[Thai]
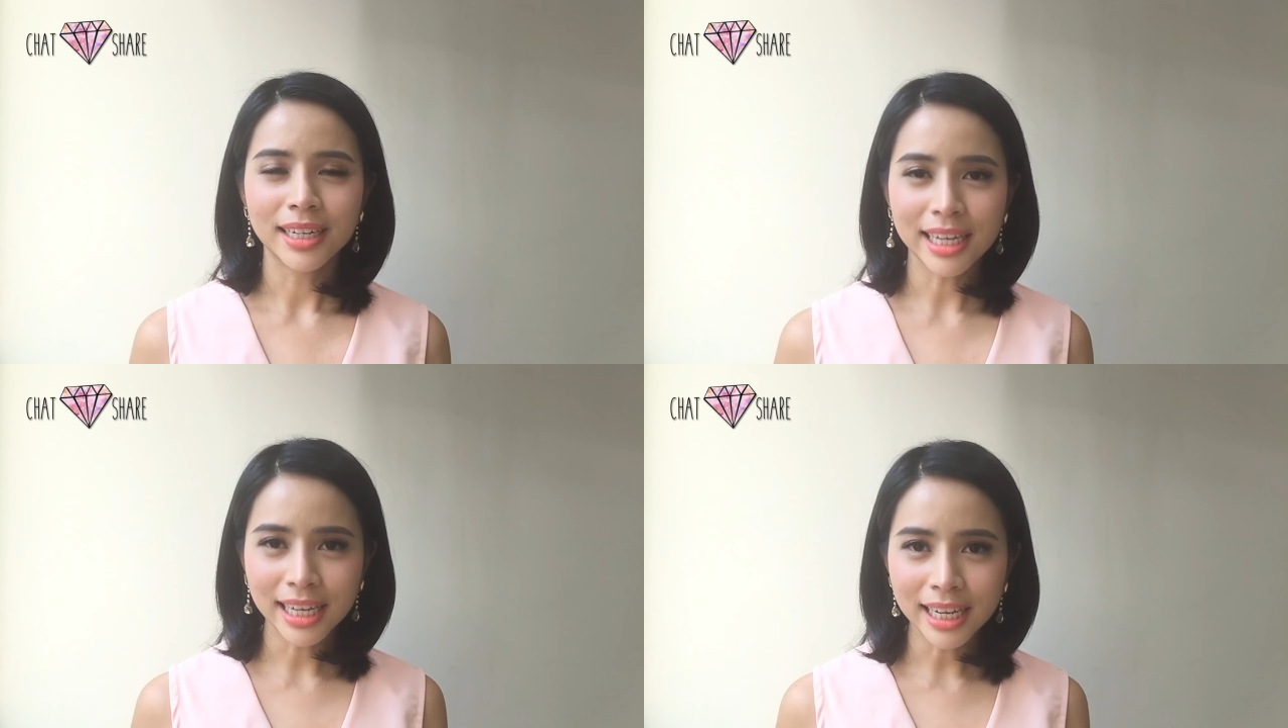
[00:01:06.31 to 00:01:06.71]

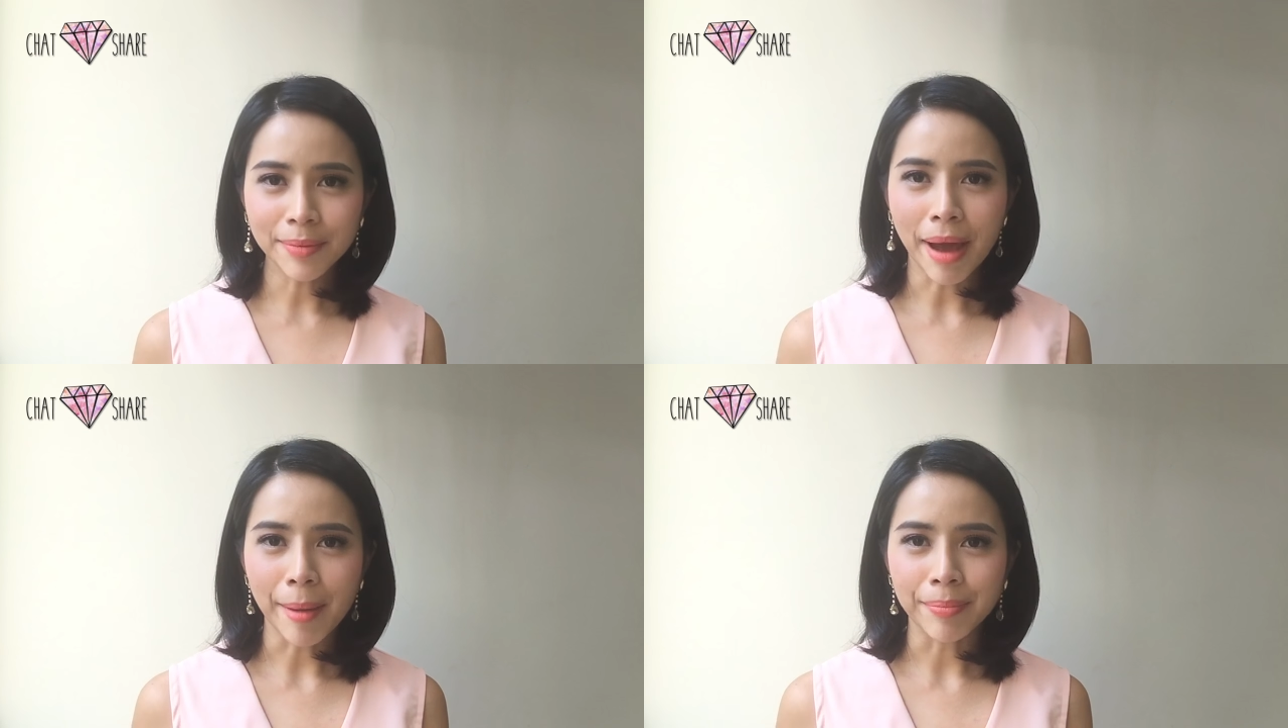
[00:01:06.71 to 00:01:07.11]
ที่
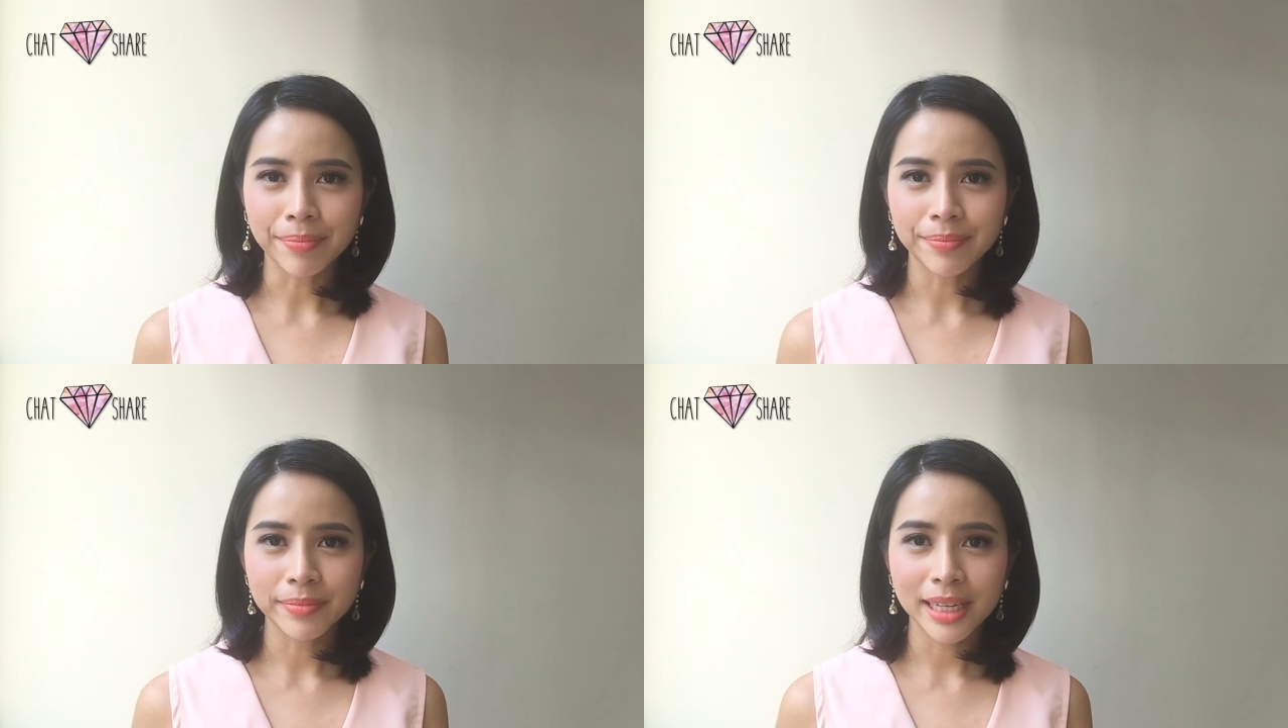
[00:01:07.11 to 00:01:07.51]
แบบ
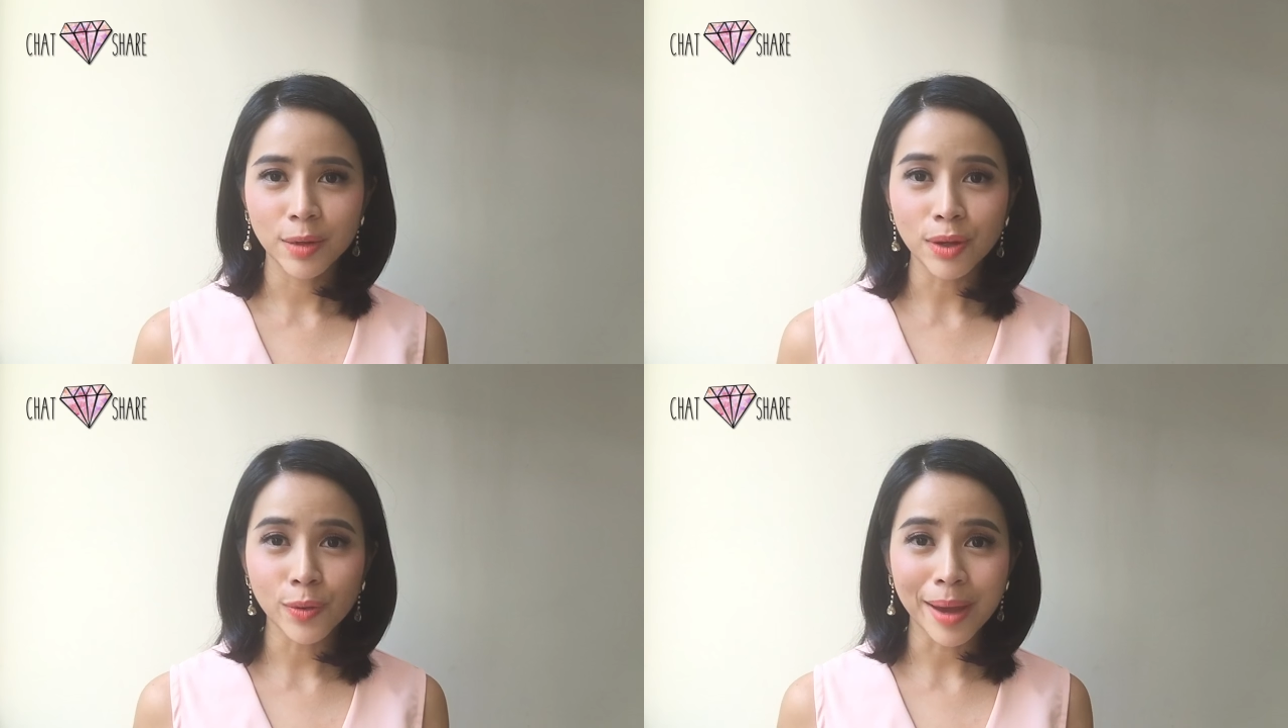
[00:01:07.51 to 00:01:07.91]
คิด
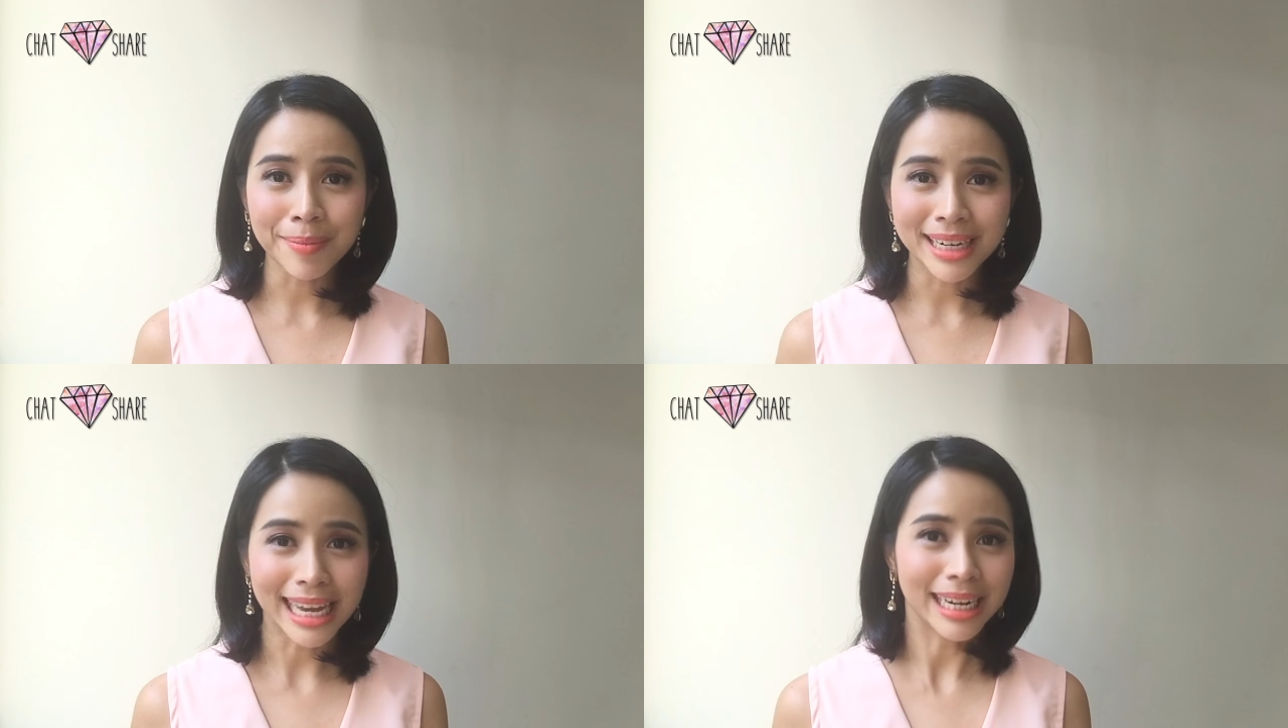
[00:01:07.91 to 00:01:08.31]
ว่าตัวเอง
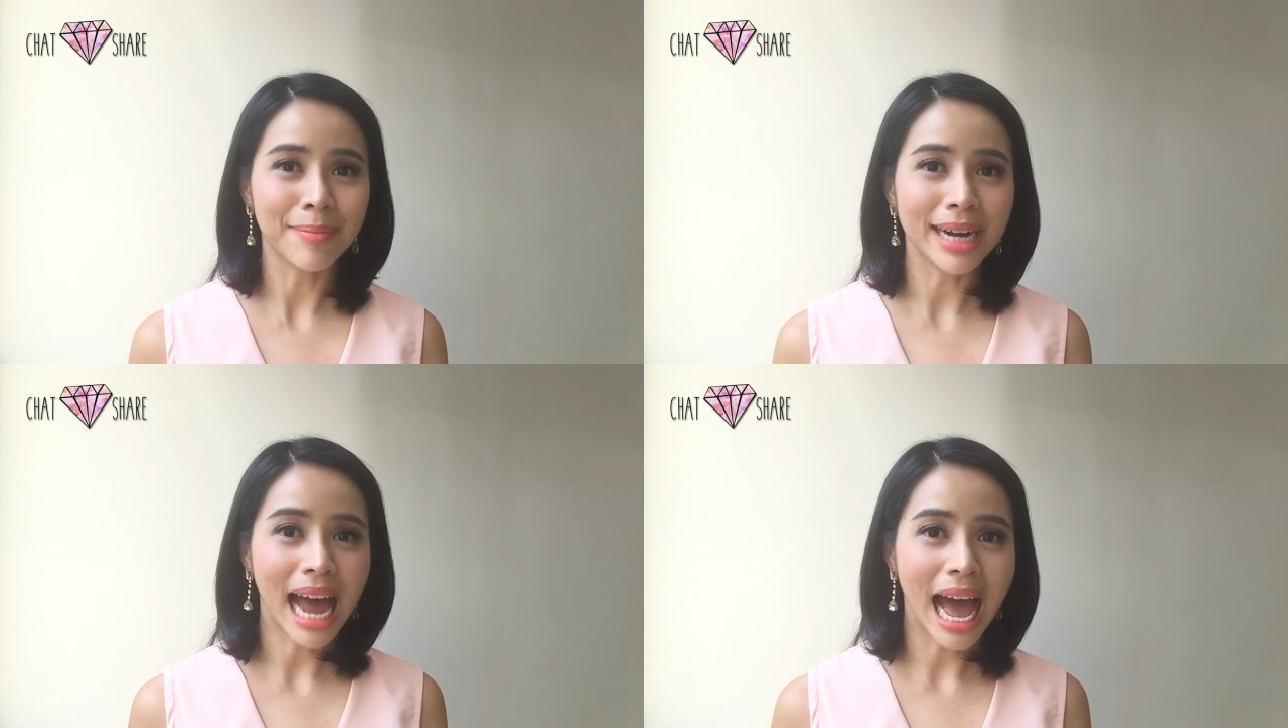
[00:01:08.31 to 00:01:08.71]
เป็นเด็กธร
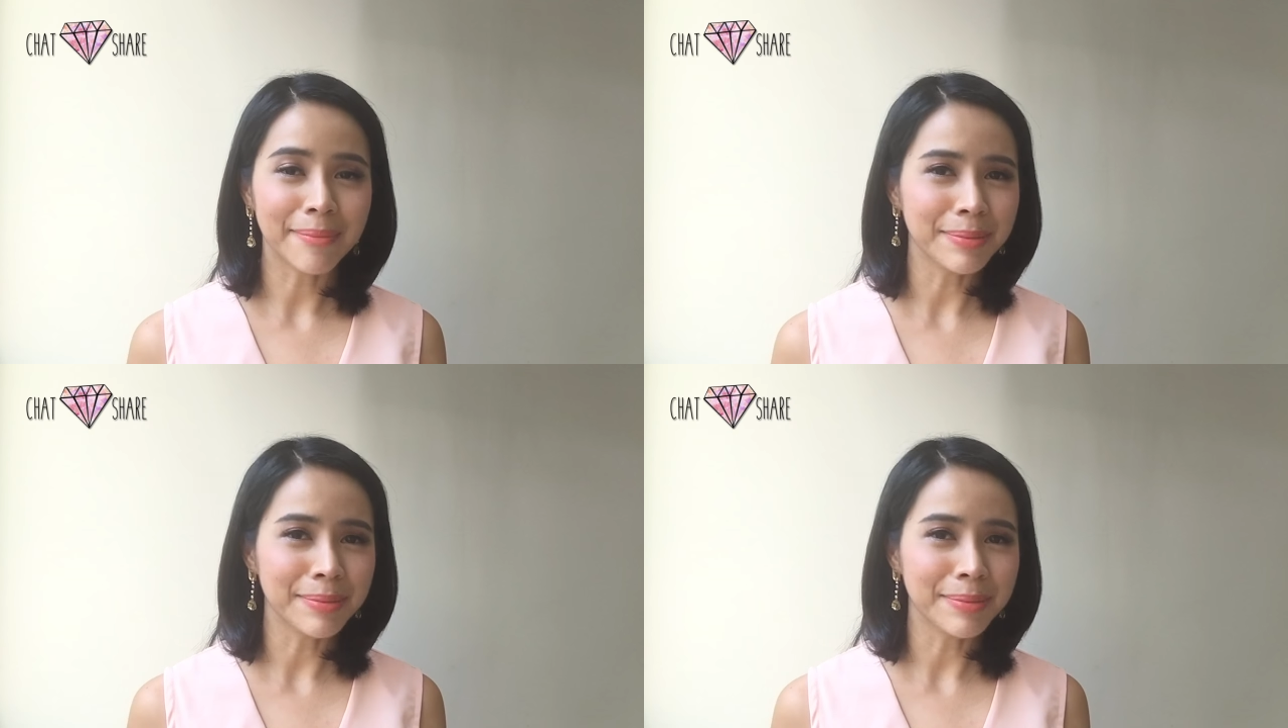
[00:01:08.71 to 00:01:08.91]
รมดา